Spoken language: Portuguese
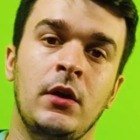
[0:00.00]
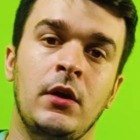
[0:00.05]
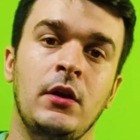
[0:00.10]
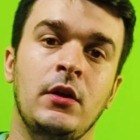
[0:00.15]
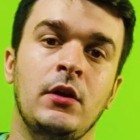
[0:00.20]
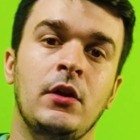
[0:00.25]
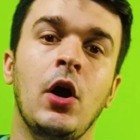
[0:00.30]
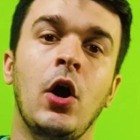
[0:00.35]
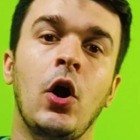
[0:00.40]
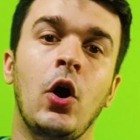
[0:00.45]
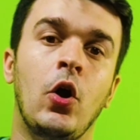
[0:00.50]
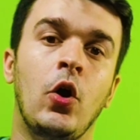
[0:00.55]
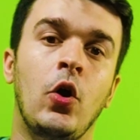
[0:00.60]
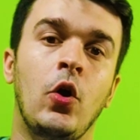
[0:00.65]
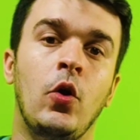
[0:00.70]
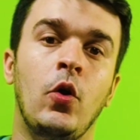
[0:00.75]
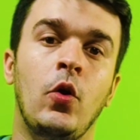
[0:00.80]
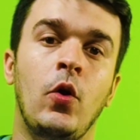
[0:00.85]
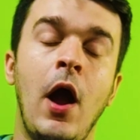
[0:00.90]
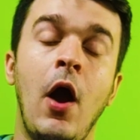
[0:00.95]

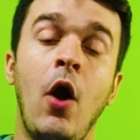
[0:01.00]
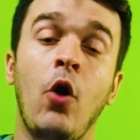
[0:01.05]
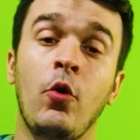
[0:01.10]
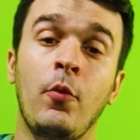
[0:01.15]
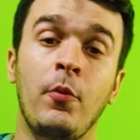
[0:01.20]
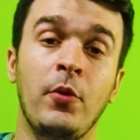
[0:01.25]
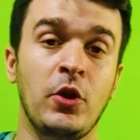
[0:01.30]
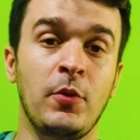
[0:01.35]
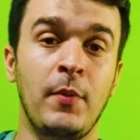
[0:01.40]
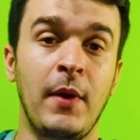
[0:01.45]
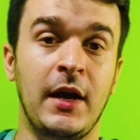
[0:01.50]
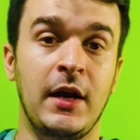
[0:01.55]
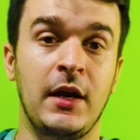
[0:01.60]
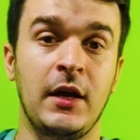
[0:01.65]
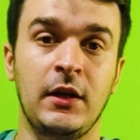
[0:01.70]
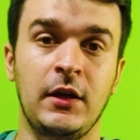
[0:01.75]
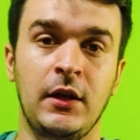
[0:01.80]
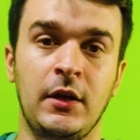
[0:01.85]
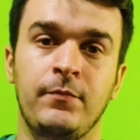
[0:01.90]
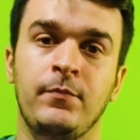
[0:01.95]
Então é algo muito
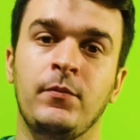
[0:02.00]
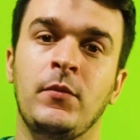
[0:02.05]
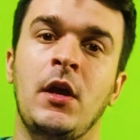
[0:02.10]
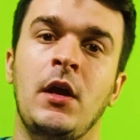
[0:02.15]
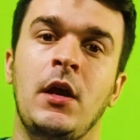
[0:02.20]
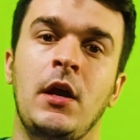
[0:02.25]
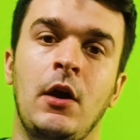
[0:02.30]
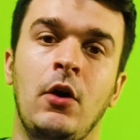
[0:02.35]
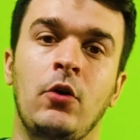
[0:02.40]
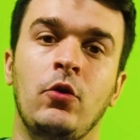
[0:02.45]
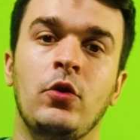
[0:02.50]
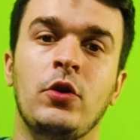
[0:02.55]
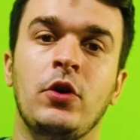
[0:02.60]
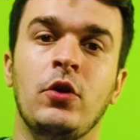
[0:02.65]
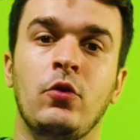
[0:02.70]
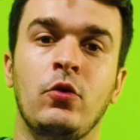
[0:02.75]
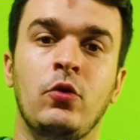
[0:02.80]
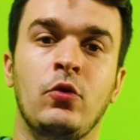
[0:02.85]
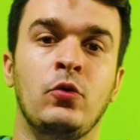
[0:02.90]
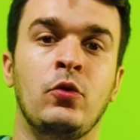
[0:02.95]
bacana, é algo que
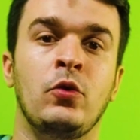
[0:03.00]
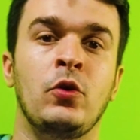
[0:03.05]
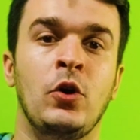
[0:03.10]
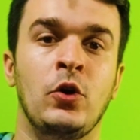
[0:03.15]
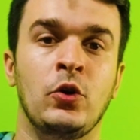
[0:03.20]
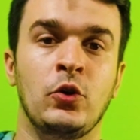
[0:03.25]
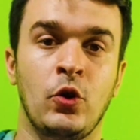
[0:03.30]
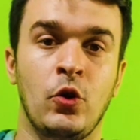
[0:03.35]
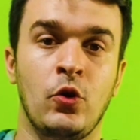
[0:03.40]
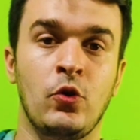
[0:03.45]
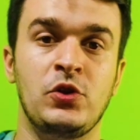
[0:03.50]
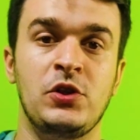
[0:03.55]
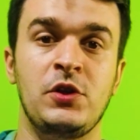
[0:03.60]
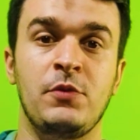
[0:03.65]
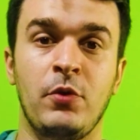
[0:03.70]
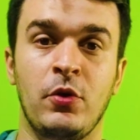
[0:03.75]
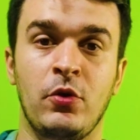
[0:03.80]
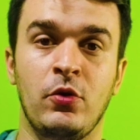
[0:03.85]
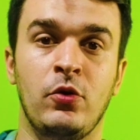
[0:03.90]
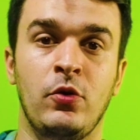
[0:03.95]
eu trouxe
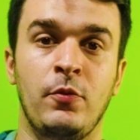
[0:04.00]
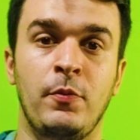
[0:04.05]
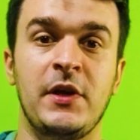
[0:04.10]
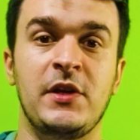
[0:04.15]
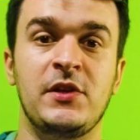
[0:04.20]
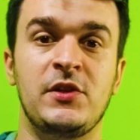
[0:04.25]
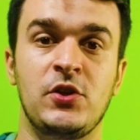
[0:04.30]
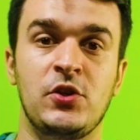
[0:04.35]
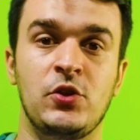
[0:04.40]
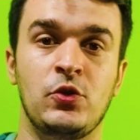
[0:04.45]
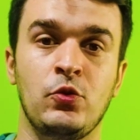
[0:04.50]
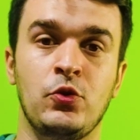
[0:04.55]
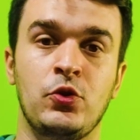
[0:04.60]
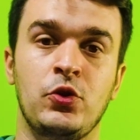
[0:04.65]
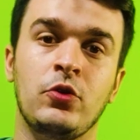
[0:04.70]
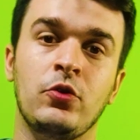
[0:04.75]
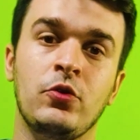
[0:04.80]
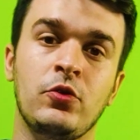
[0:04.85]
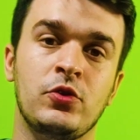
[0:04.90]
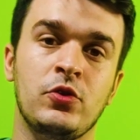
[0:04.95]
para esse
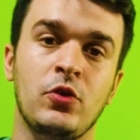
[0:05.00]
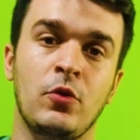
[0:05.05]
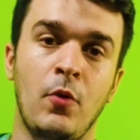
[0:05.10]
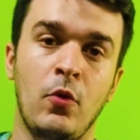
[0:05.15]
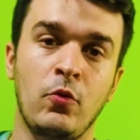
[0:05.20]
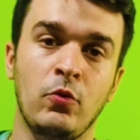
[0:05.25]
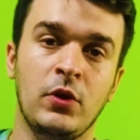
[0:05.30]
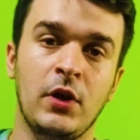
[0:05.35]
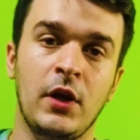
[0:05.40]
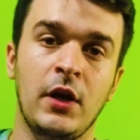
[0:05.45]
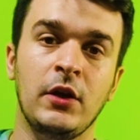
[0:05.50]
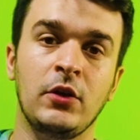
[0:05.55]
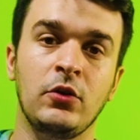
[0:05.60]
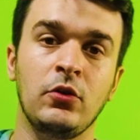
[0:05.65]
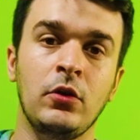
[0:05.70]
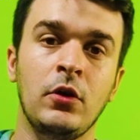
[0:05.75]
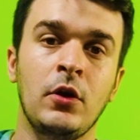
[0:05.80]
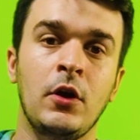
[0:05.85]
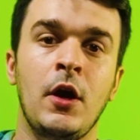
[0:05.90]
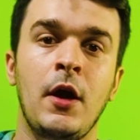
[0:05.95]
estúdio que eu estou
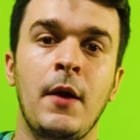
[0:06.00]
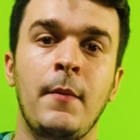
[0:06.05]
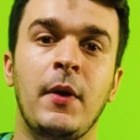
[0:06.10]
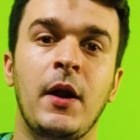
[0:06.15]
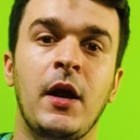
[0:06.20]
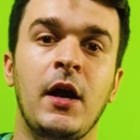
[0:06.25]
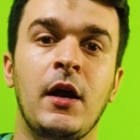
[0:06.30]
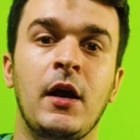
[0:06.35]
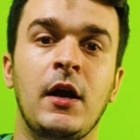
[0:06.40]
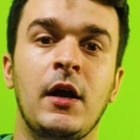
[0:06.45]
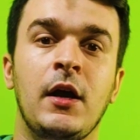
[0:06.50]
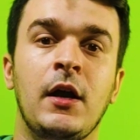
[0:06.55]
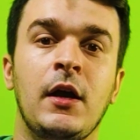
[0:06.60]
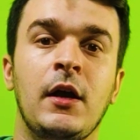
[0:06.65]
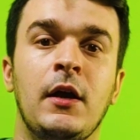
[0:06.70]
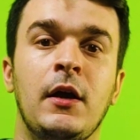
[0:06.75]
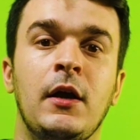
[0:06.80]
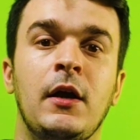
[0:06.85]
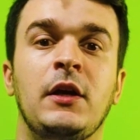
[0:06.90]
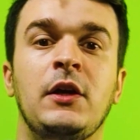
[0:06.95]
montando
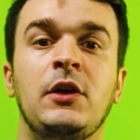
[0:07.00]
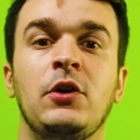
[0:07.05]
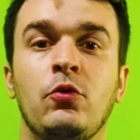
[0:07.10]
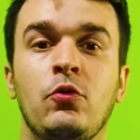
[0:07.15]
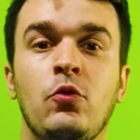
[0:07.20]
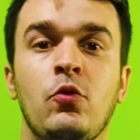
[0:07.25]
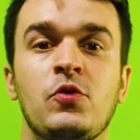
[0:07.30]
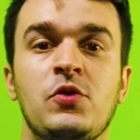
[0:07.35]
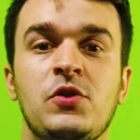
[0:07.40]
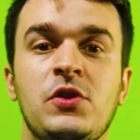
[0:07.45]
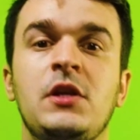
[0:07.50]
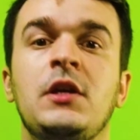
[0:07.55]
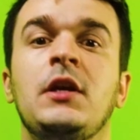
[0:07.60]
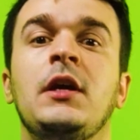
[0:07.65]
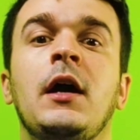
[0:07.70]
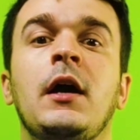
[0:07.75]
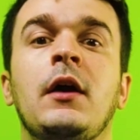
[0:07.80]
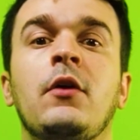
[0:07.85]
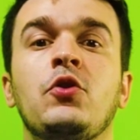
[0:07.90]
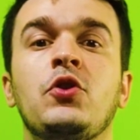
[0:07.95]
para que eu
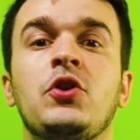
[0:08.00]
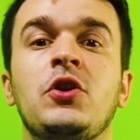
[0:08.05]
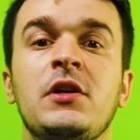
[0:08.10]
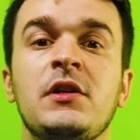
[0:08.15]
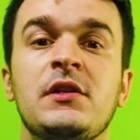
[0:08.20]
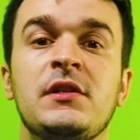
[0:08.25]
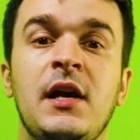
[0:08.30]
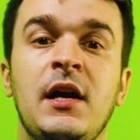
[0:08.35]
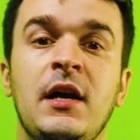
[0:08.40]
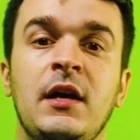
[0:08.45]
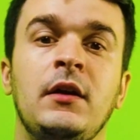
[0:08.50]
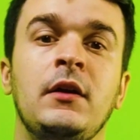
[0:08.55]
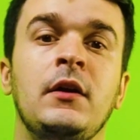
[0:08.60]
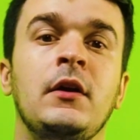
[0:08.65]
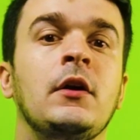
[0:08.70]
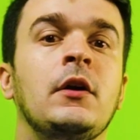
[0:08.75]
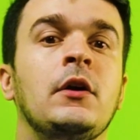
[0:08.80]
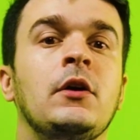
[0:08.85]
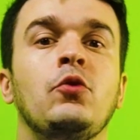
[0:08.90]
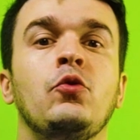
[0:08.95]
consiga utilizar
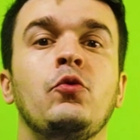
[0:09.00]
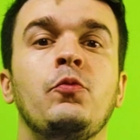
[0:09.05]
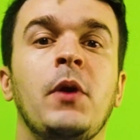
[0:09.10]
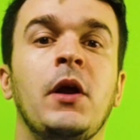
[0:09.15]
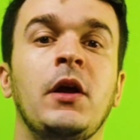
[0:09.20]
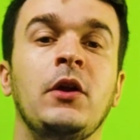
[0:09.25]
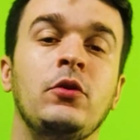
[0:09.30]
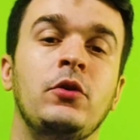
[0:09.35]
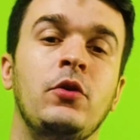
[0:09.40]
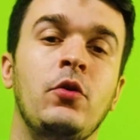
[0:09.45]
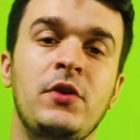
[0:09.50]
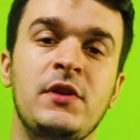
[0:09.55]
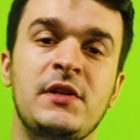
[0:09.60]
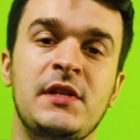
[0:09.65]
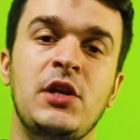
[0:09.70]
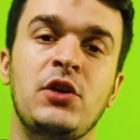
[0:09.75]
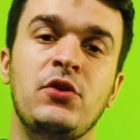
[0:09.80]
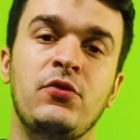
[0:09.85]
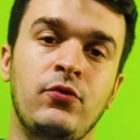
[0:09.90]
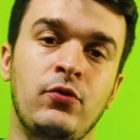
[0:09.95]
o plano que eu
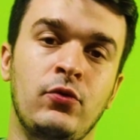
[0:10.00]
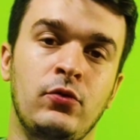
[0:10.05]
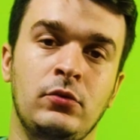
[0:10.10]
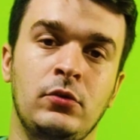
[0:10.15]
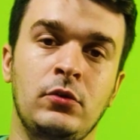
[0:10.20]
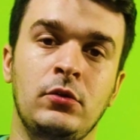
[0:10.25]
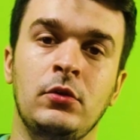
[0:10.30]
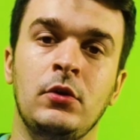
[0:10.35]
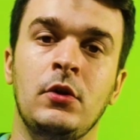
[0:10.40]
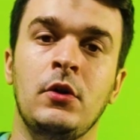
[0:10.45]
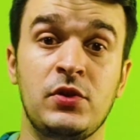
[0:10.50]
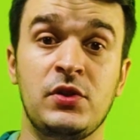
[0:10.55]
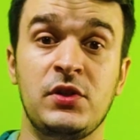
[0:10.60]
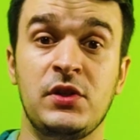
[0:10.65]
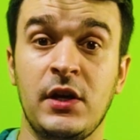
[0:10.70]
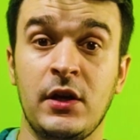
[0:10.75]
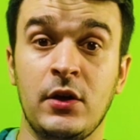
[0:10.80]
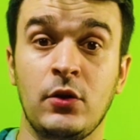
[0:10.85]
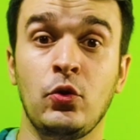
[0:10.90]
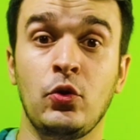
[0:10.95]
quiser de fundo
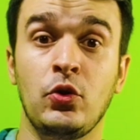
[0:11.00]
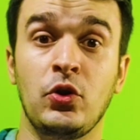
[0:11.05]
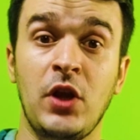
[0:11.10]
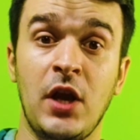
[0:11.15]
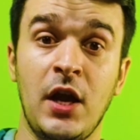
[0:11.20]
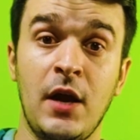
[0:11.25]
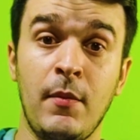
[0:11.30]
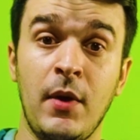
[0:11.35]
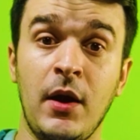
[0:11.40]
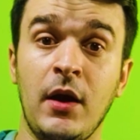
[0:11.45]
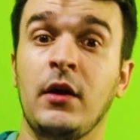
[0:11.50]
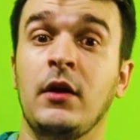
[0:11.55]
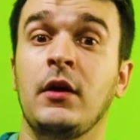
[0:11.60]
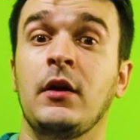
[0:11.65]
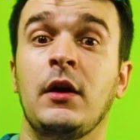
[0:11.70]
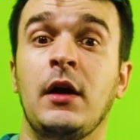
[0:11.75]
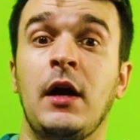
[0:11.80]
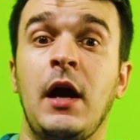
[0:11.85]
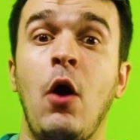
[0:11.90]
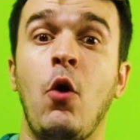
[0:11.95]
ser do tema
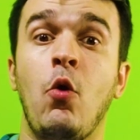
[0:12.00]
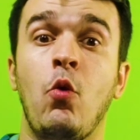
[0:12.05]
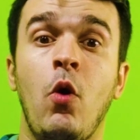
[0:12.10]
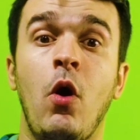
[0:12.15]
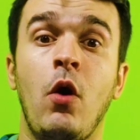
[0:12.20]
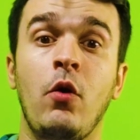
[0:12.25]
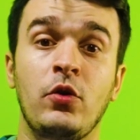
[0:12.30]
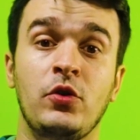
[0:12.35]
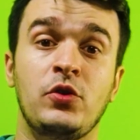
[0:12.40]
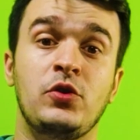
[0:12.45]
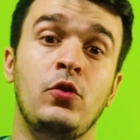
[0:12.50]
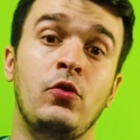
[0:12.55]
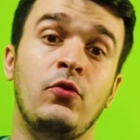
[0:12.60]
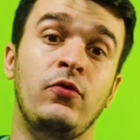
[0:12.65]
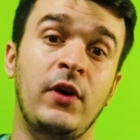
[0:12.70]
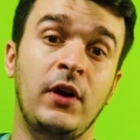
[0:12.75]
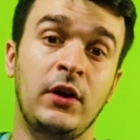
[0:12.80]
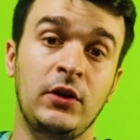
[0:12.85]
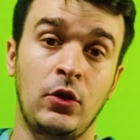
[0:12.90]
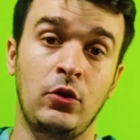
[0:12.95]
ao qual eu estou
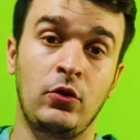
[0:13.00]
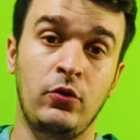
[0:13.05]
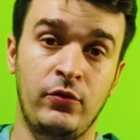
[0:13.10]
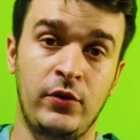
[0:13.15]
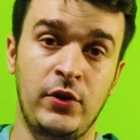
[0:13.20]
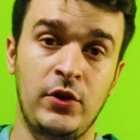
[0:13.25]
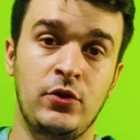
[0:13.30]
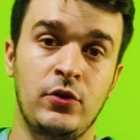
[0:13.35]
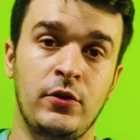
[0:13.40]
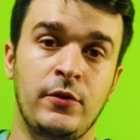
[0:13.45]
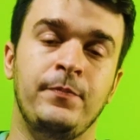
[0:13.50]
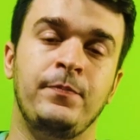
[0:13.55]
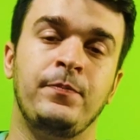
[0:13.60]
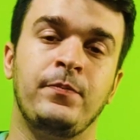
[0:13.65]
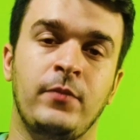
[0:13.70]
falando do vídeo.